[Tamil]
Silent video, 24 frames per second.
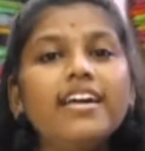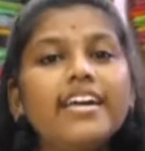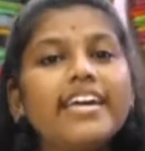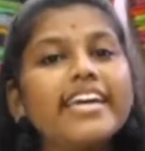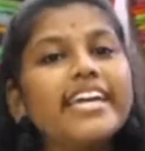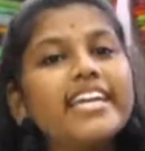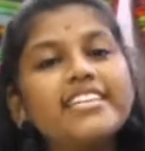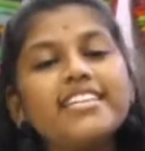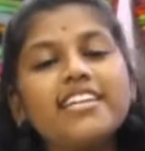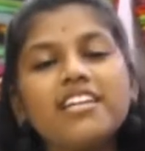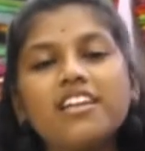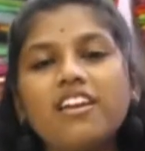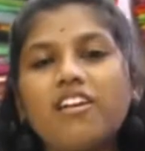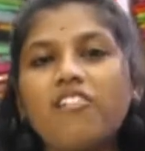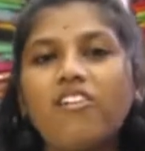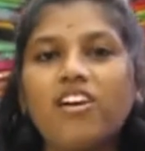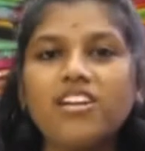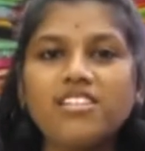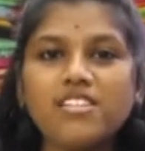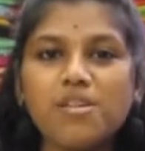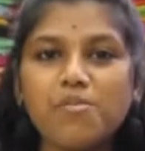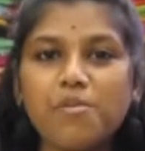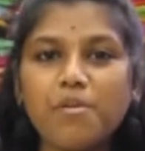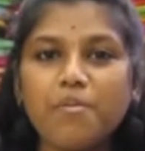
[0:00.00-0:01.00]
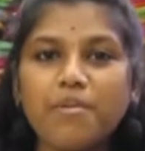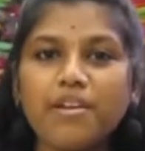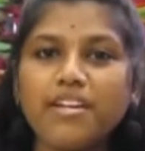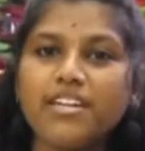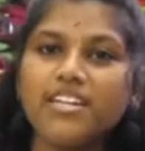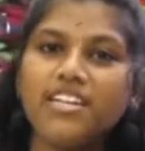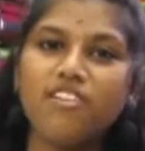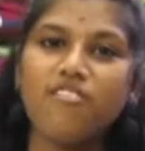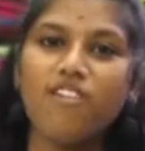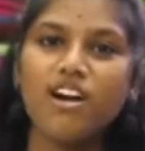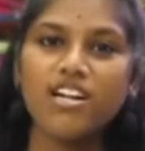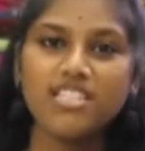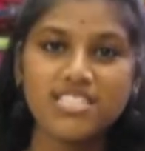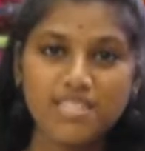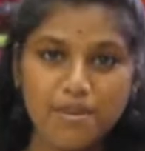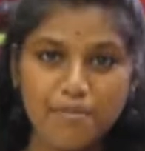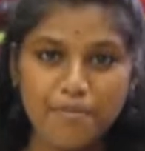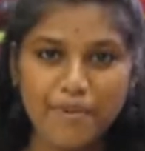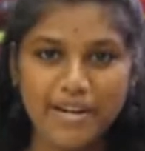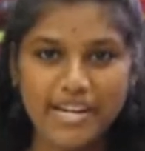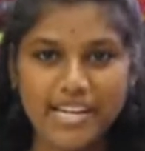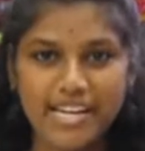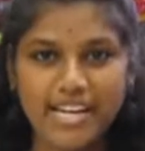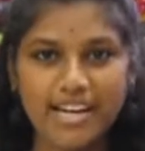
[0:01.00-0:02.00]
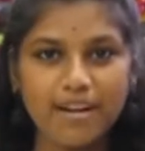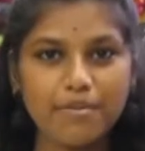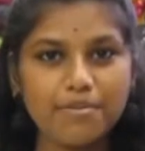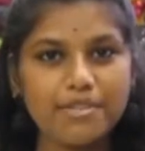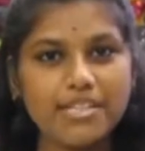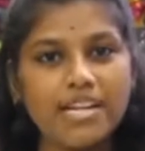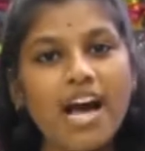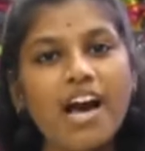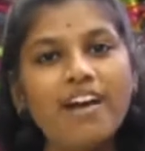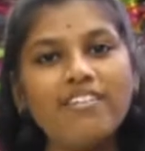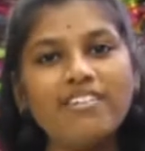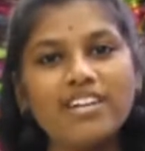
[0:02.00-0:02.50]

கீழே தெரியல வாட்ஸ்அப் நம்பருக்கு நீங்கள் வாட்ஸ்அப் பண்ணி பண்ணீங்க அப்படின்னா